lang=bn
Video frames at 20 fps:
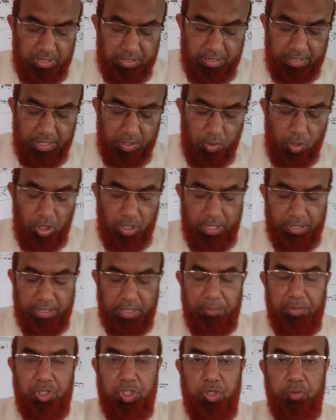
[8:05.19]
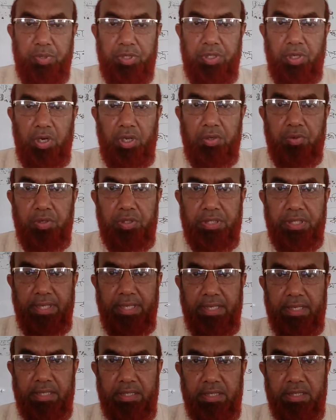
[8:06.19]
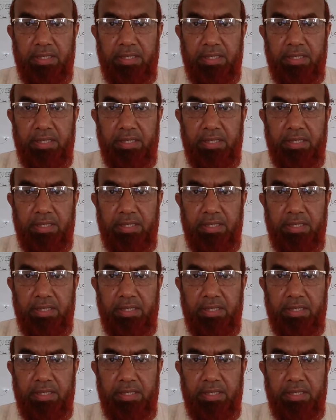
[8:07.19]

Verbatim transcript: তিনি কলকাতা বিশ্ববিদ্যালয় কর্তৃক